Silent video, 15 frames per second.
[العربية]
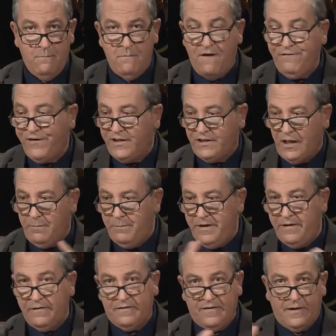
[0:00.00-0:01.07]
ما في
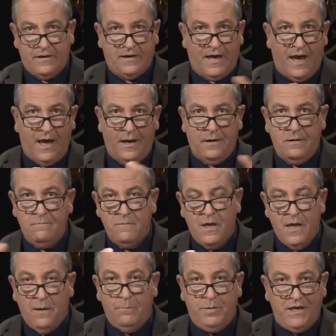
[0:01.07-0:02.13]
تلميذ كان
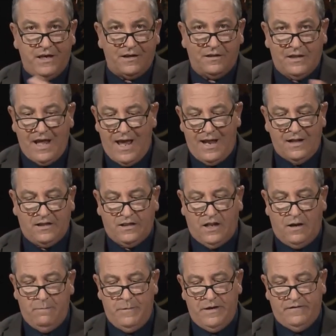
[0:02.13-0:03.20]
بيغتال
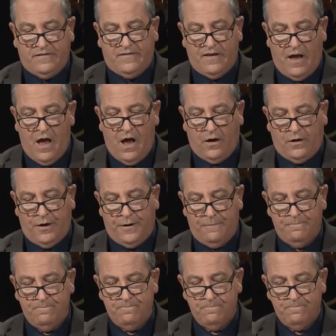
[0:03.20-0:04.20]
تلميذ اخر